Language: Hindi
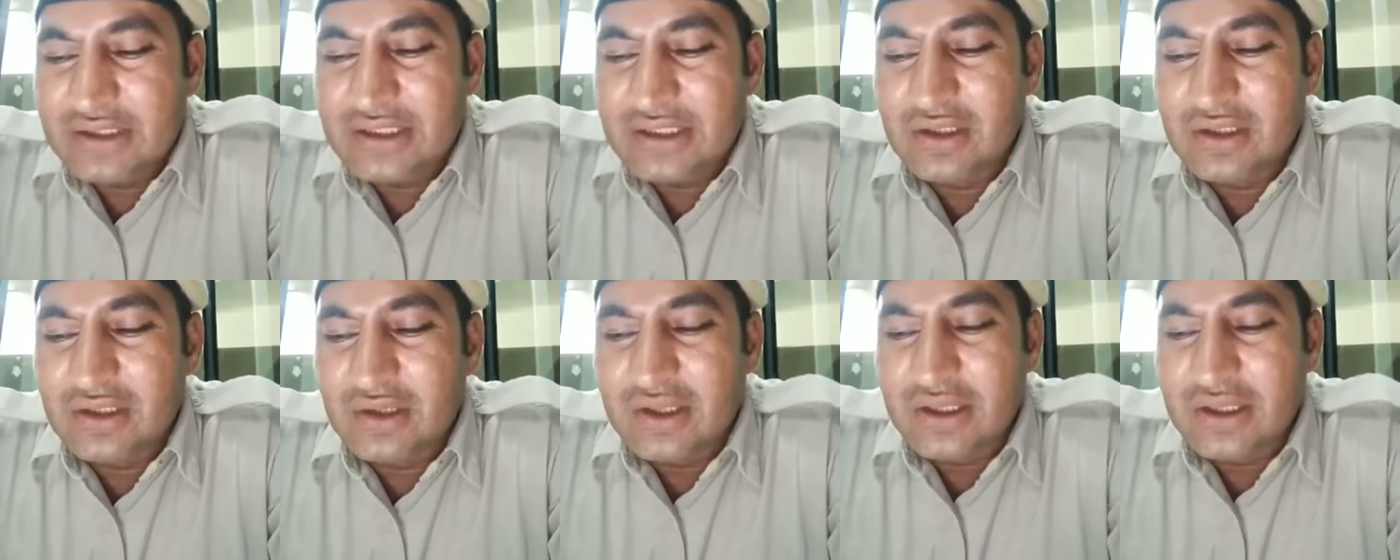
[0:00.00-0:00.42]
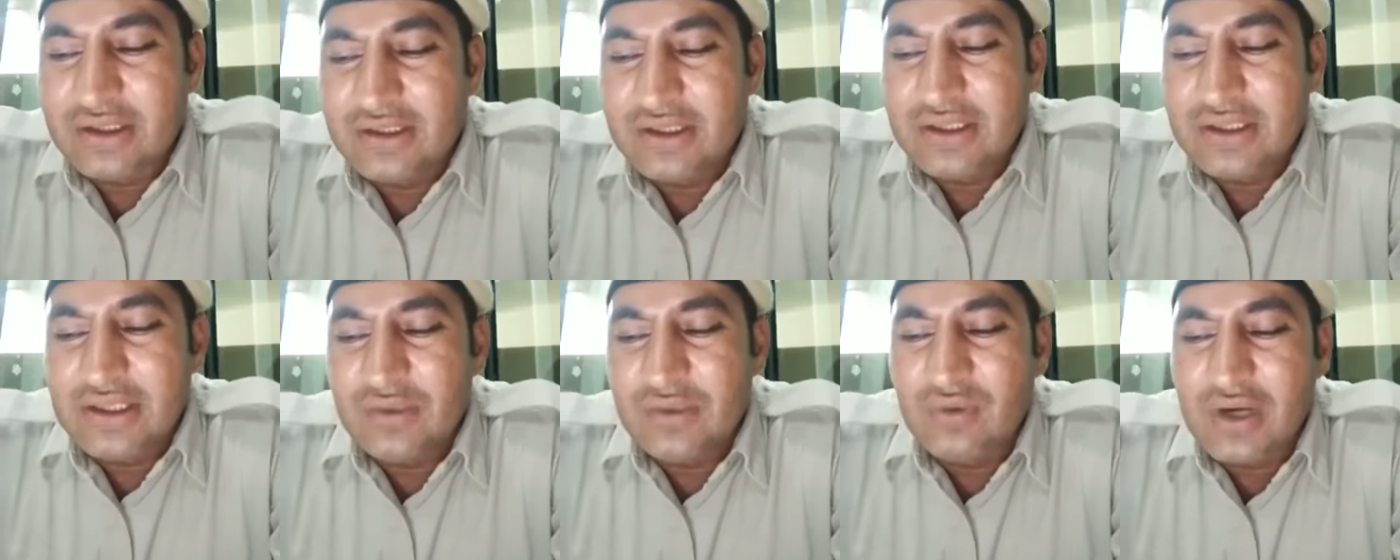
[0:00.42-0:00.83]
के
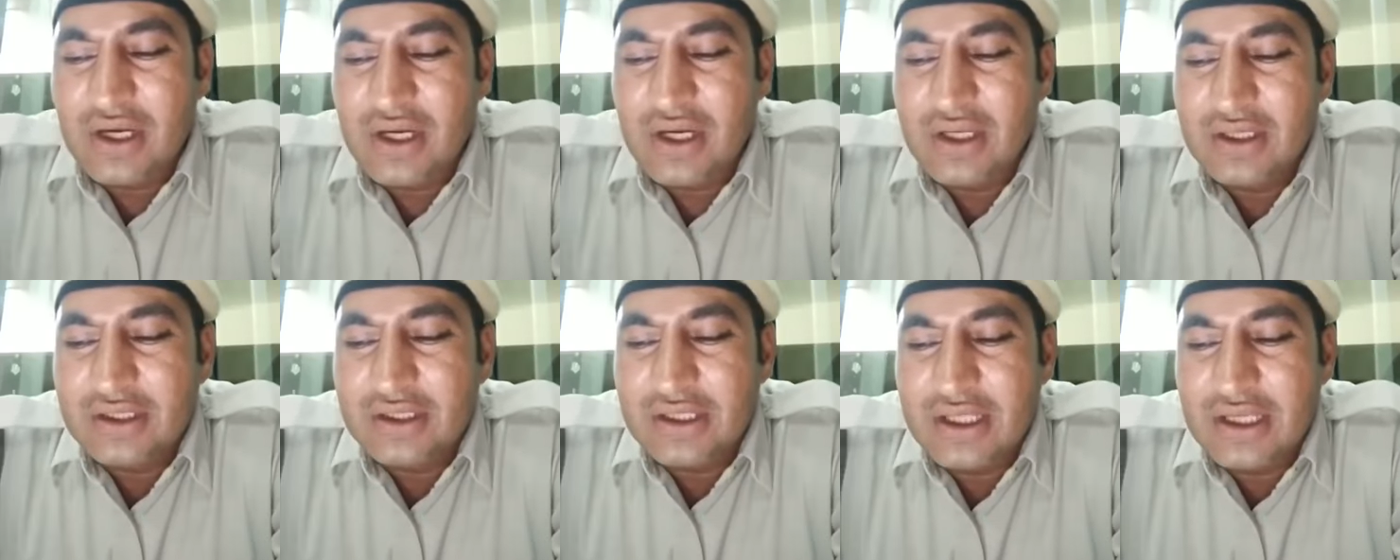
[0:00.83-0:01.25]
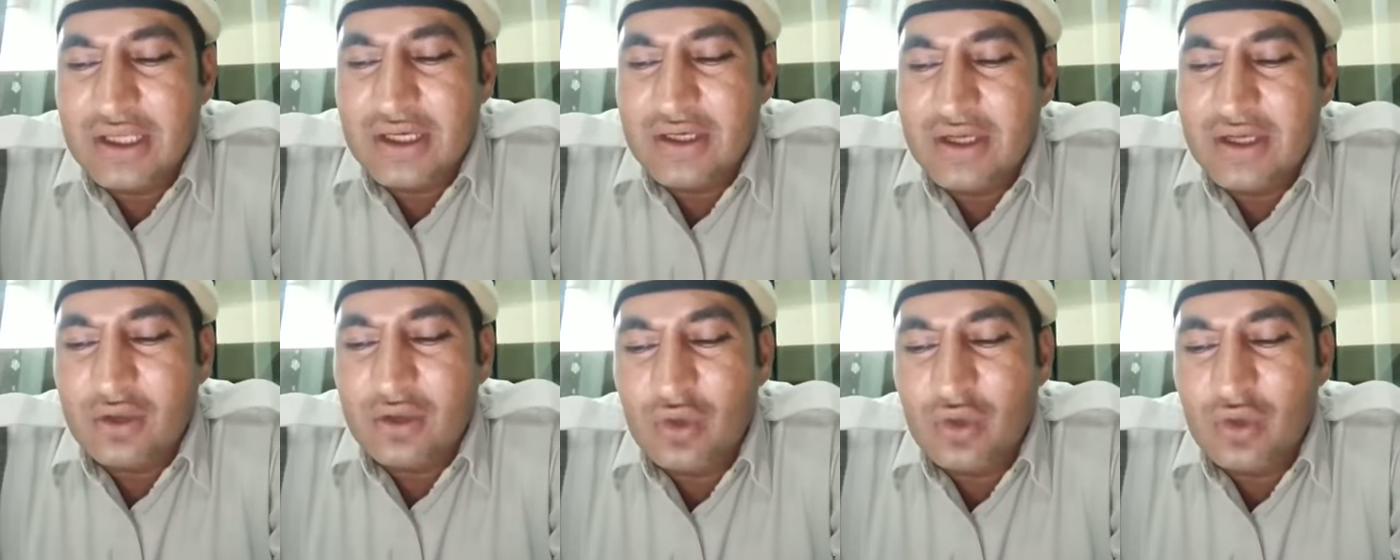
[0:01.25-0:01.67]
दौरान यदि वाहन के
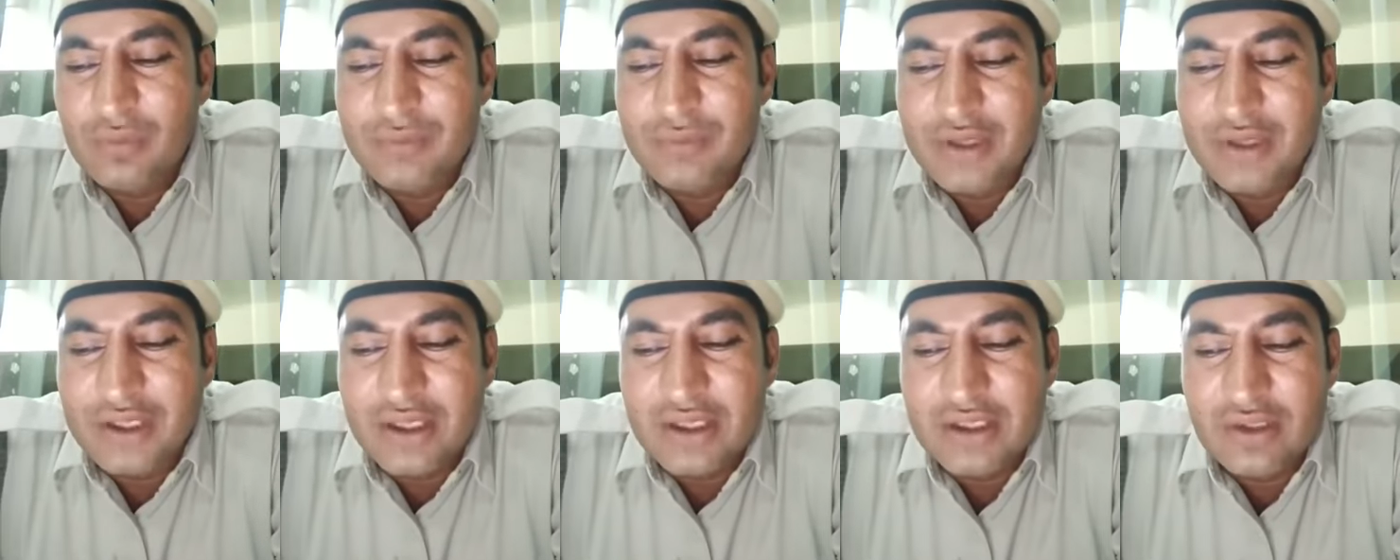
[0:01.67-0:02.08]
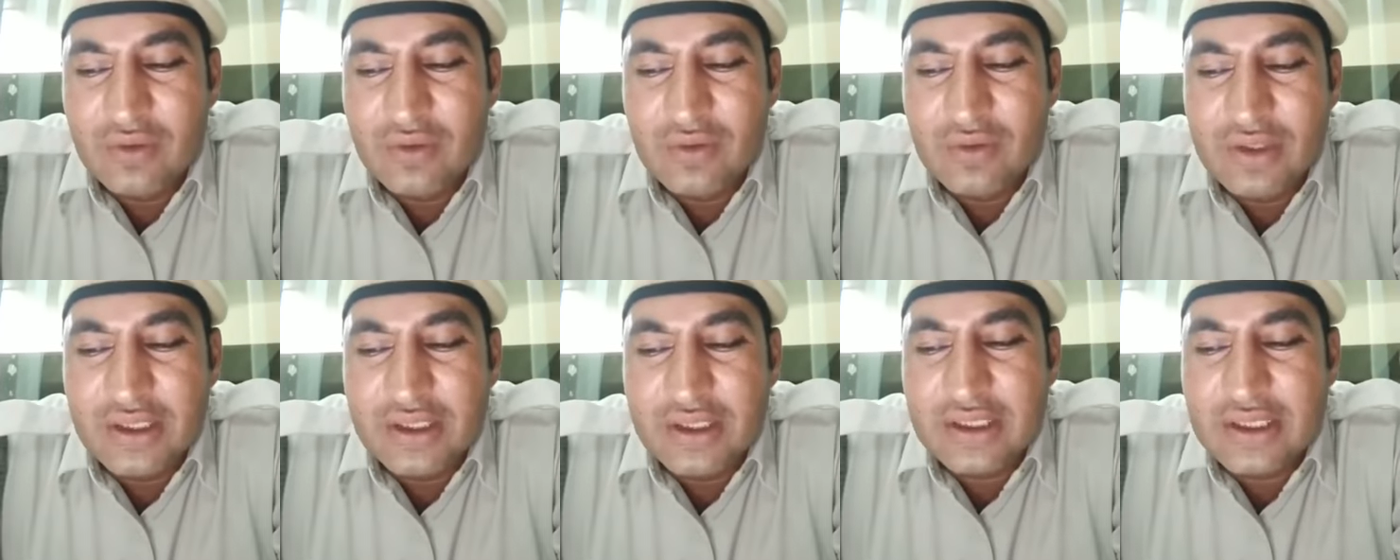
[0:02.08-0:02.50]
डॉक्यूमेंट नहीं
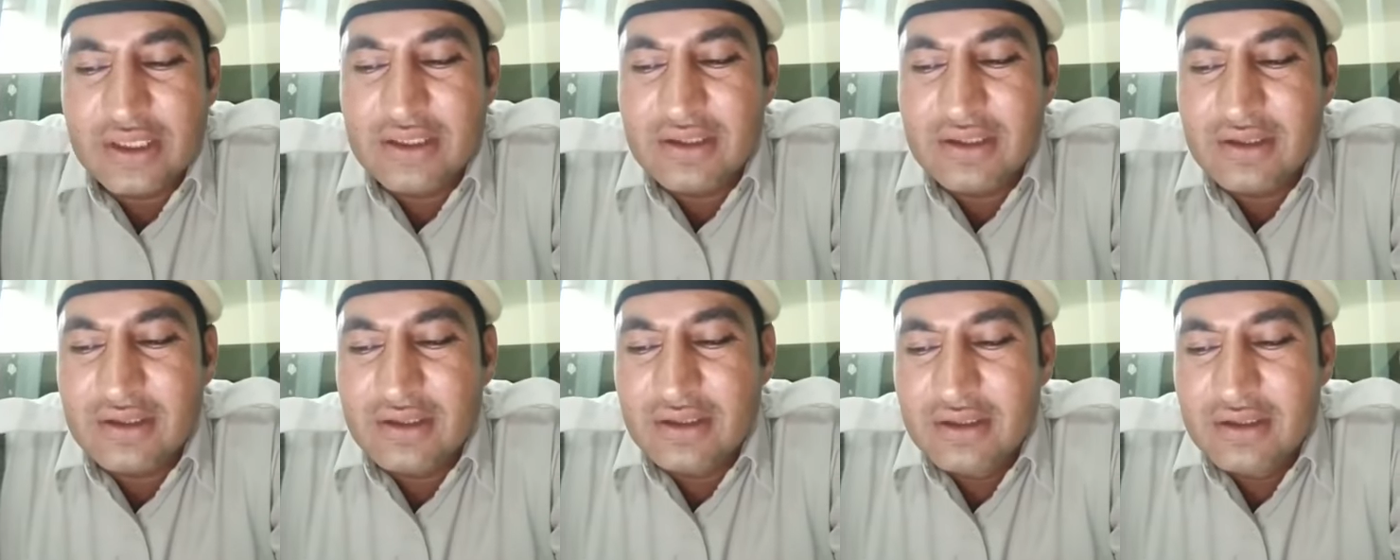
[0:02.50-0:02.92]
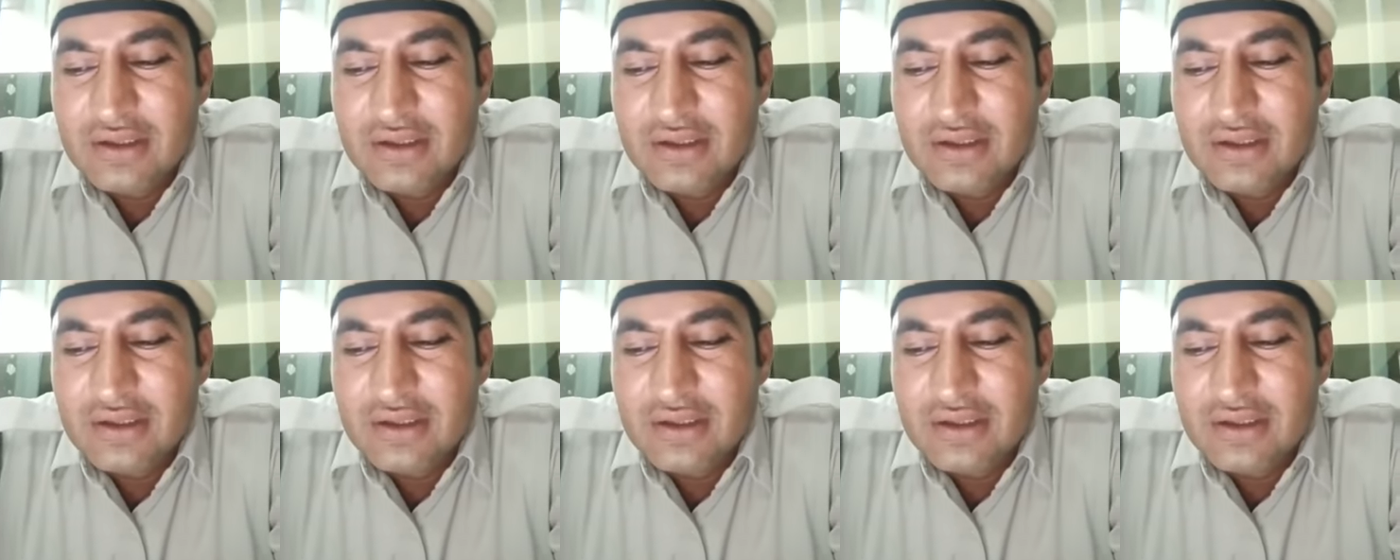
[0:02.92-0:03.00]
होने के